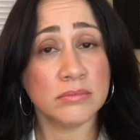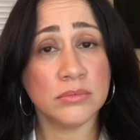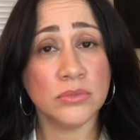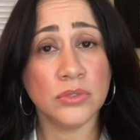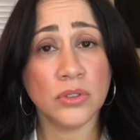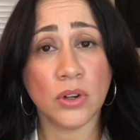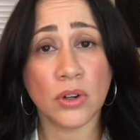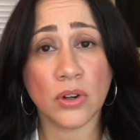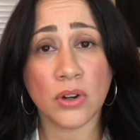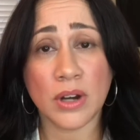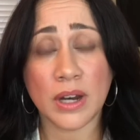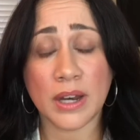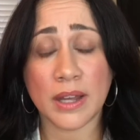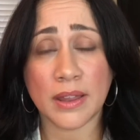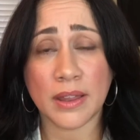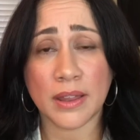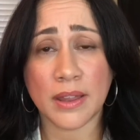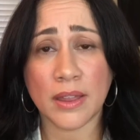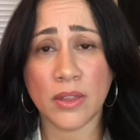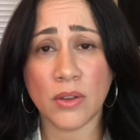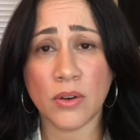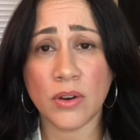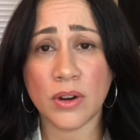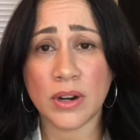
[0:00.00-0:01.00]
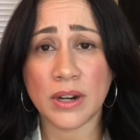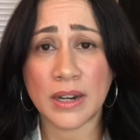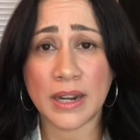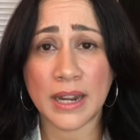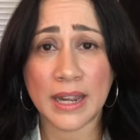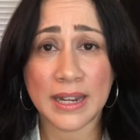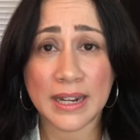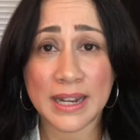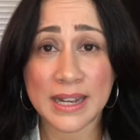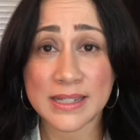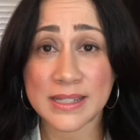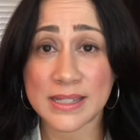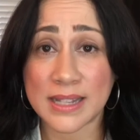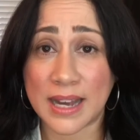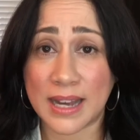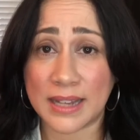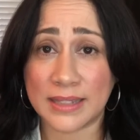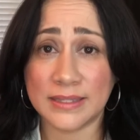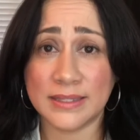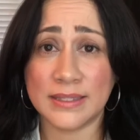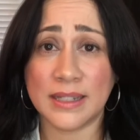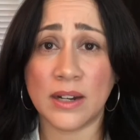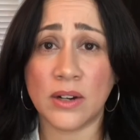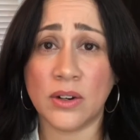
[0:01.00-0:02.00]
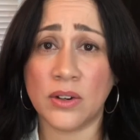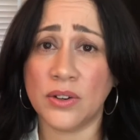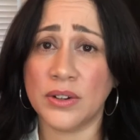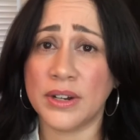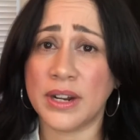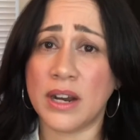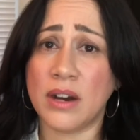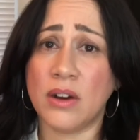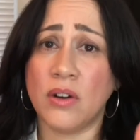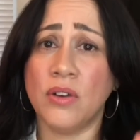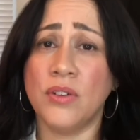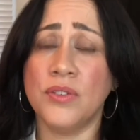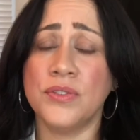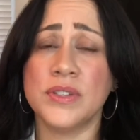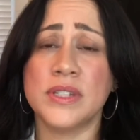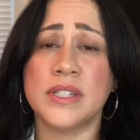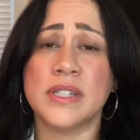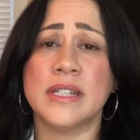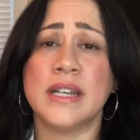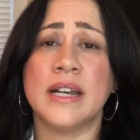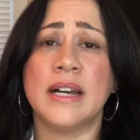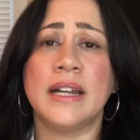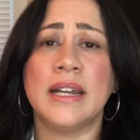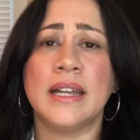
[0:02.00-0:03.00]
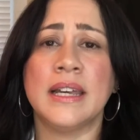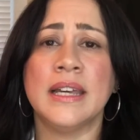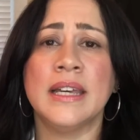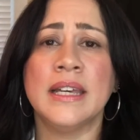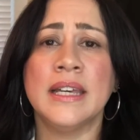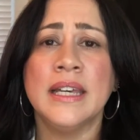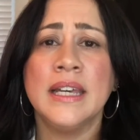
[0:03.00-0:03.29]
no nos ha dado reglas hasta ahora oficiales